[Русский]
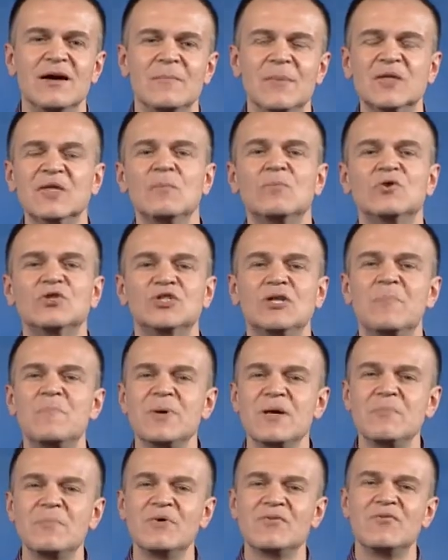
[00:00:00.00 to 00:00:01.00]
Потому что
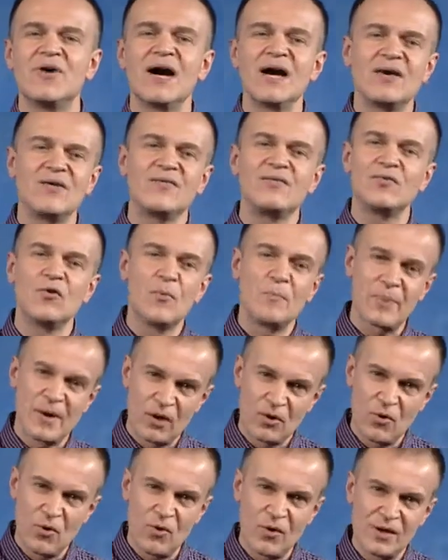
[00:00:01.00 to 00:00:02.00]
пребывая в Его
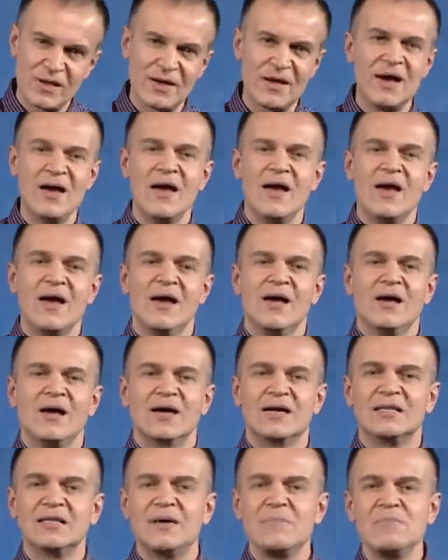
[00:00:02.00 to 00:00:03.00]
покое,
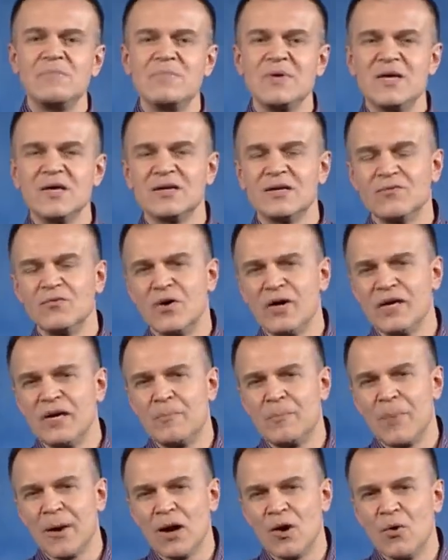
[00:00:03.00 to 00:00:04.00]
когда мир Его и
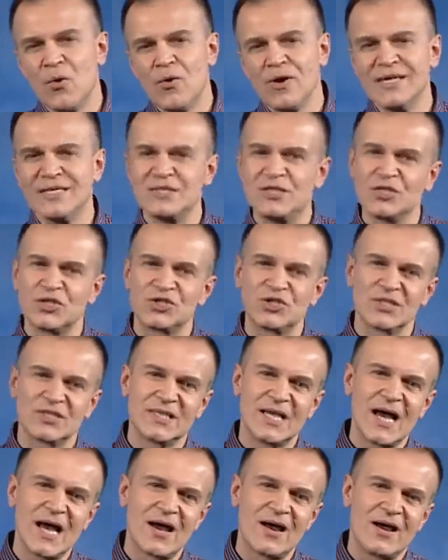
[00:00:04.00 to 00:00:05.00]
покой, и
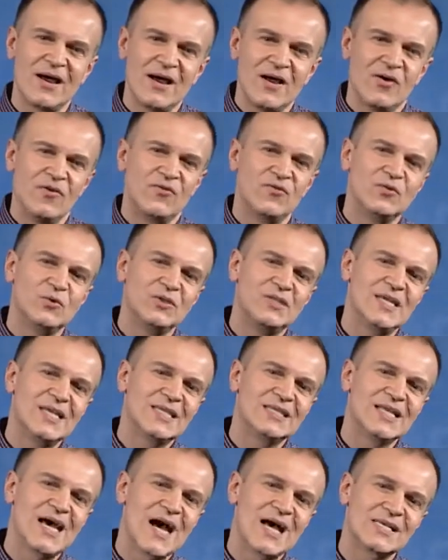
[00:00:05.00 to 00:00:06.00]
тишина внутри
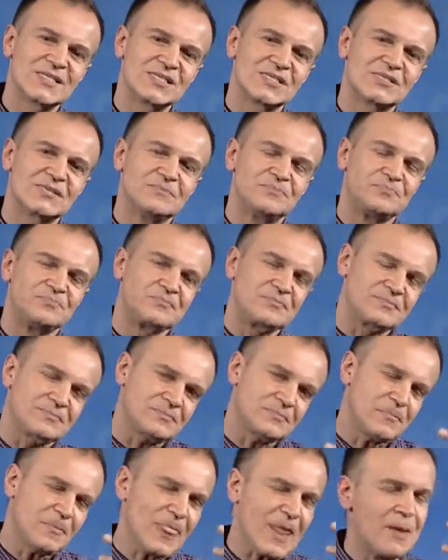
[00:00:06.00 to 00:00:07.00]
нас –
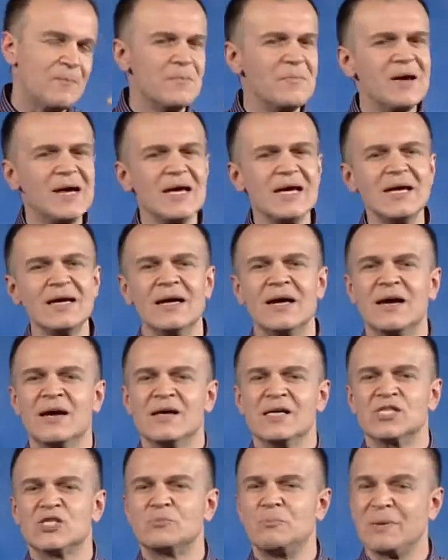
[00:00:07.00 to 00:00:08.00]
мы
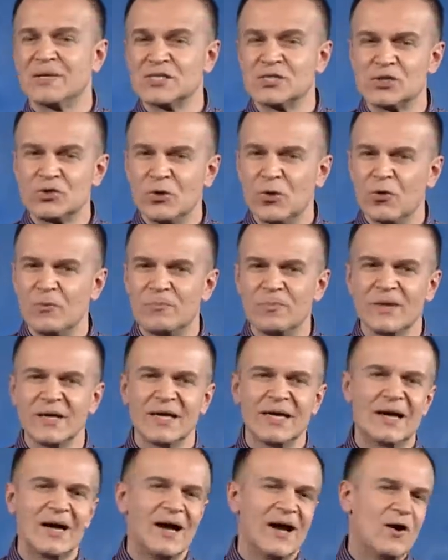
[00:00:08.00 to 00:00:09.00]

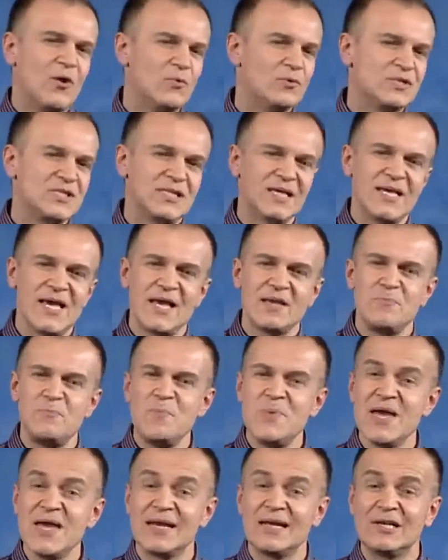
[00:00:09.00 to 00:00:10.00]
способны устоять
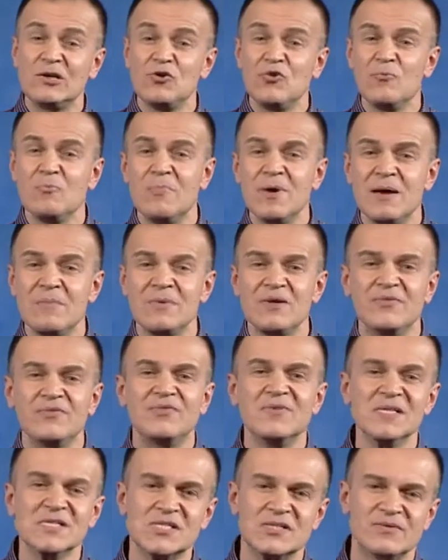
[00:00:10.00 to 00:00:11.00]
перед любыми
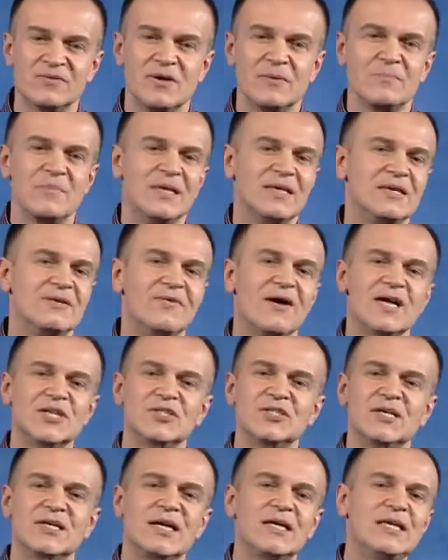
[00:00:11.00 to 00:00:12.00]
вызовами,
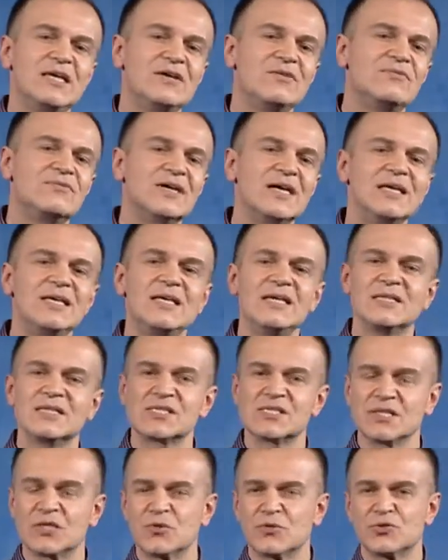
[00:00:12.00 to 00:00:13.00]
неважно, какие враги
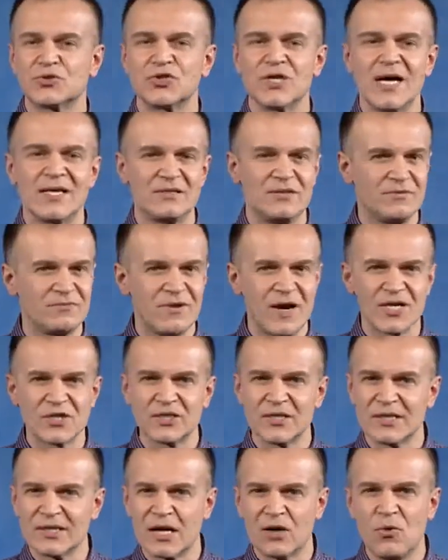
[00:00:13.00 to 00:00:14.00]
нас окружают,
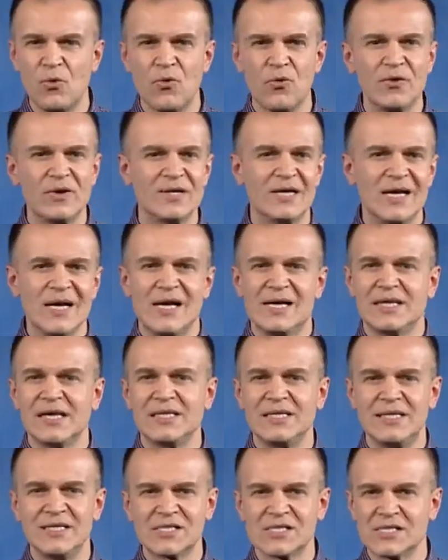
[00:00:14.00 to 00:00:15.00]
неважно, какое,
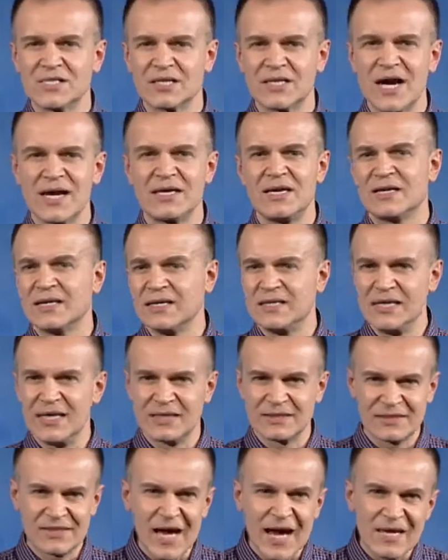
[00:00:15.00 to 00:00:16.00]
какие страхи, какие
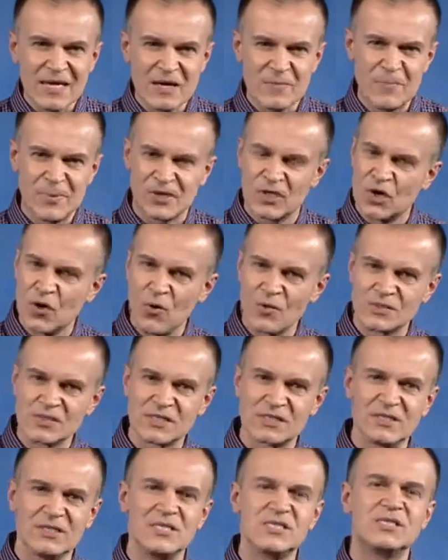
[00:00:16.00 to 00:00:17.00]
атаки
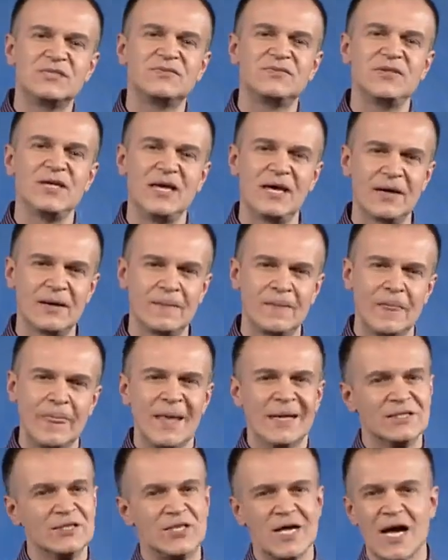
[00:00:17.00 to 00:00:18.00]
приходят извне,
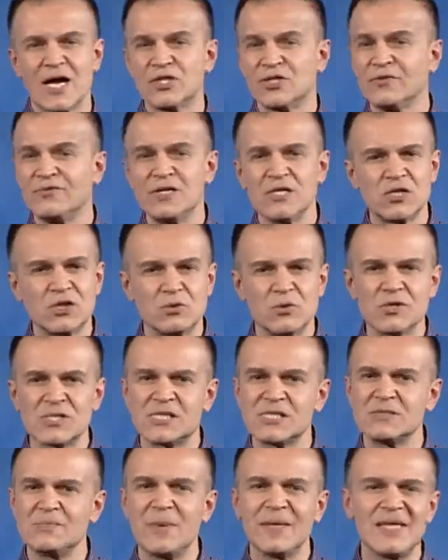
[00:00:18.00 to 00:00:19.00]
даже в лицо
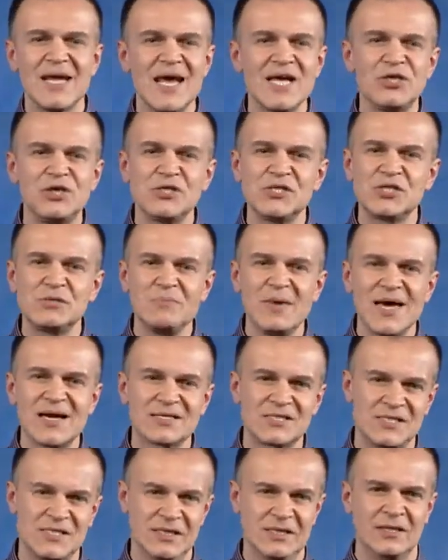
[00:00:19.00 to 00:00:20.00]
смотрящей
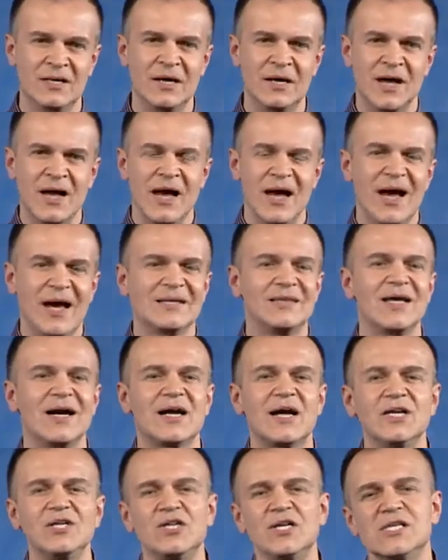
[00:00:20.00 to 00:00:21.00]
смерти.
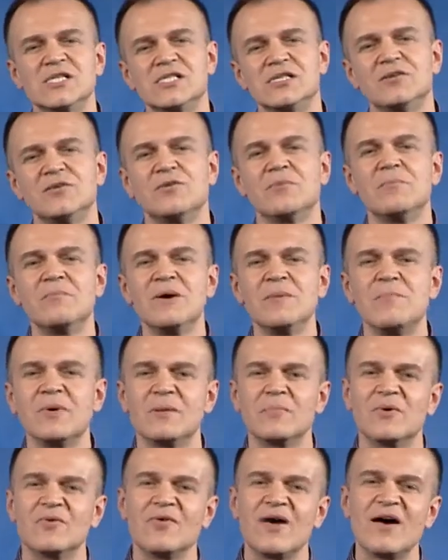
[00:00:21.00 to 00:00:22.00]
Однако, если мы
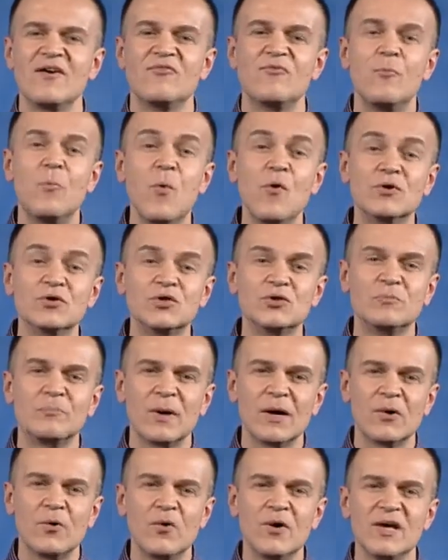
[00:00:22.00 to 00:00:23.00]
пребываем в Божьем
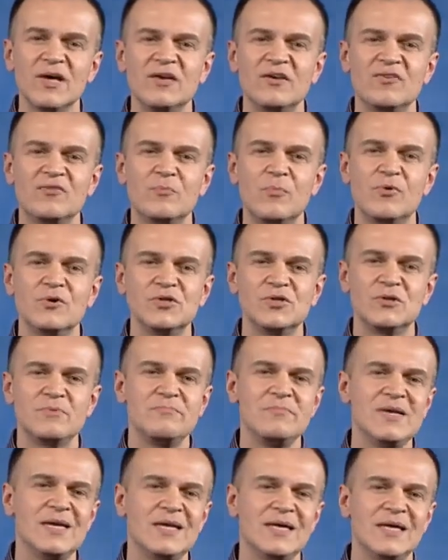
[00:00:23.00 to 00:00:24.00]
покое и в Божьем
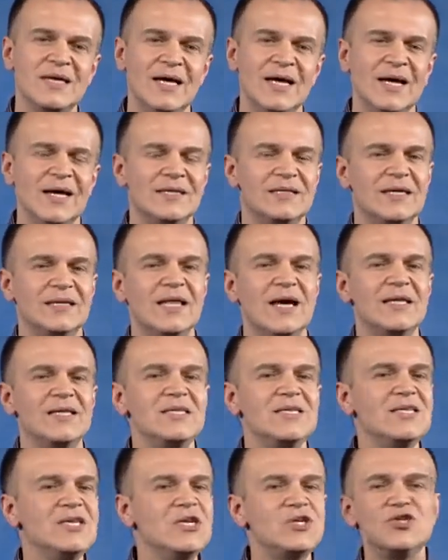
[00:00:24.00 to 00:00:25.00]
мире, тогда
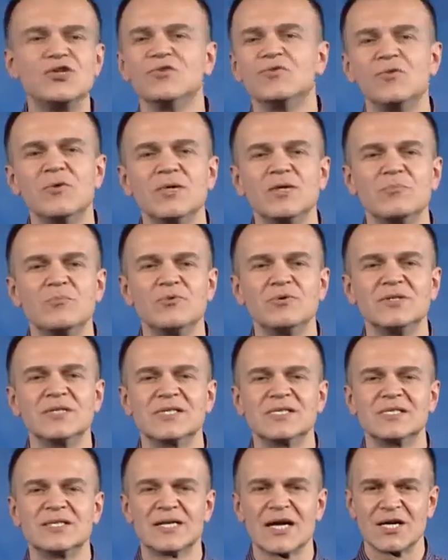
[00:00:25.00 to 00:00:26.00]
ничего не
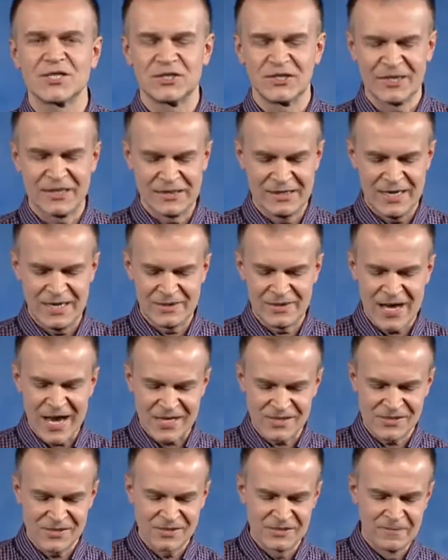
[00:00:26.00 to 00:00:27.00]
будет страшно для
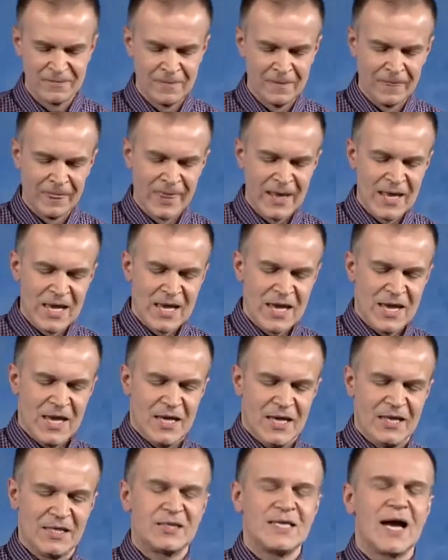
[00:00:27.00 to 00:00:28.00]
нас.
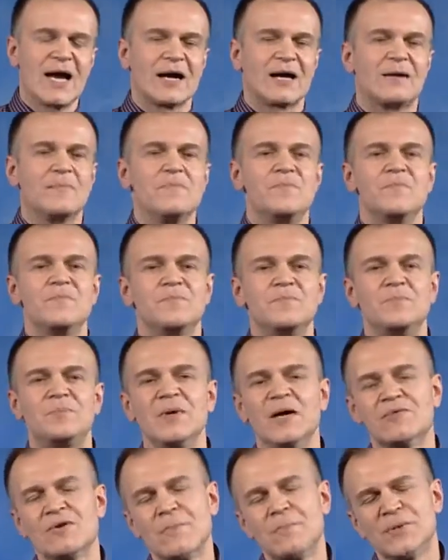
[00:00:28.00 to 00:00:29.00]
Итак,
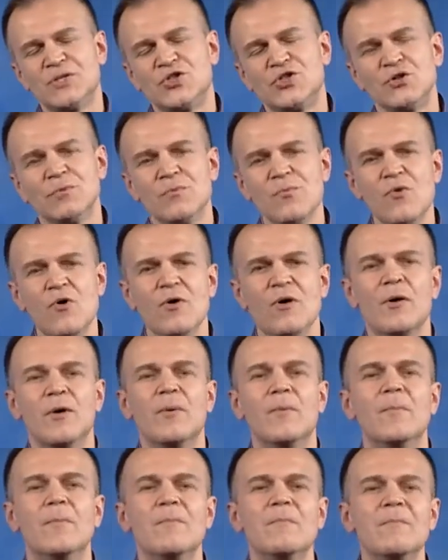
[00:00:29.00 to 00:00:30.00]
первое,
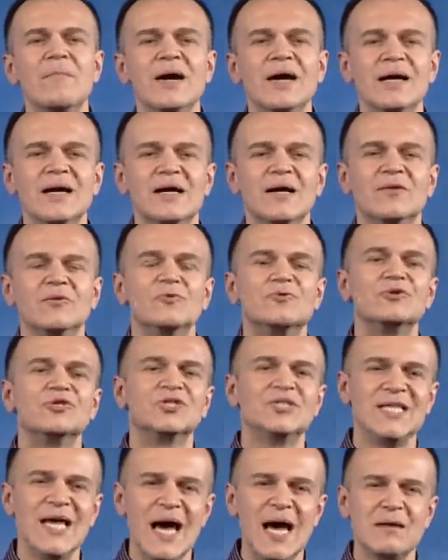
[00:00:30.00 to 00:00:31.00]
почему мы
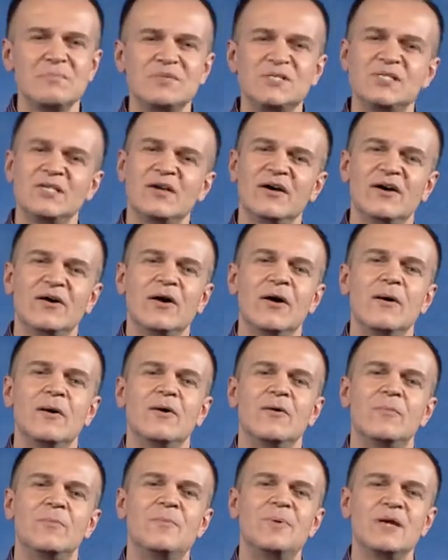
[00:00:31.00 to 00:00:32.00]
нуждаемся
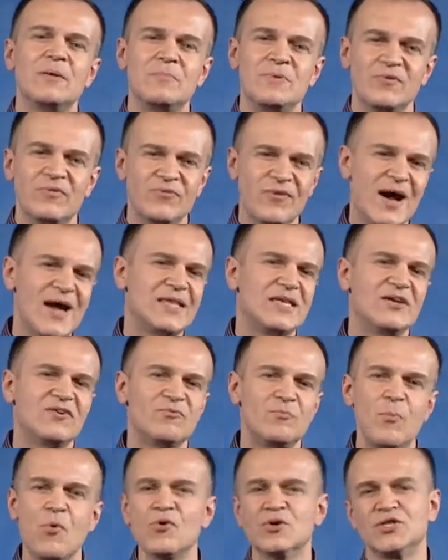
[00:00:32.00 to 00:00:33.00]
в пребывании
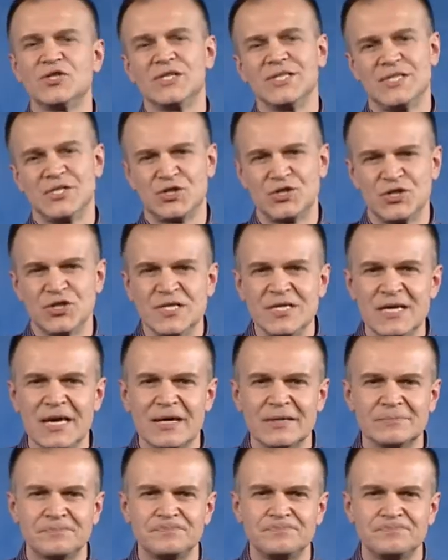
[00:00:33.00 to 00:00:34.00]
в Божьей
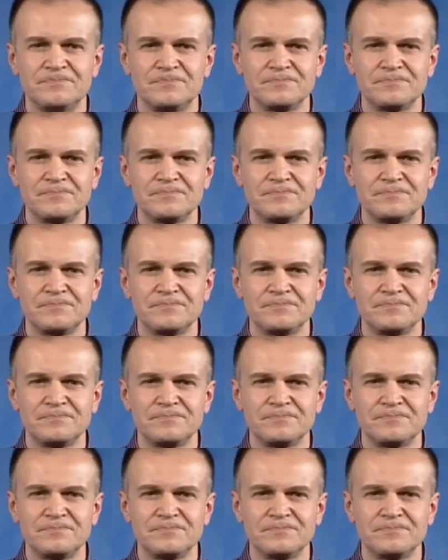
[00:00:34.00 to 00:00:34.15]
тишине –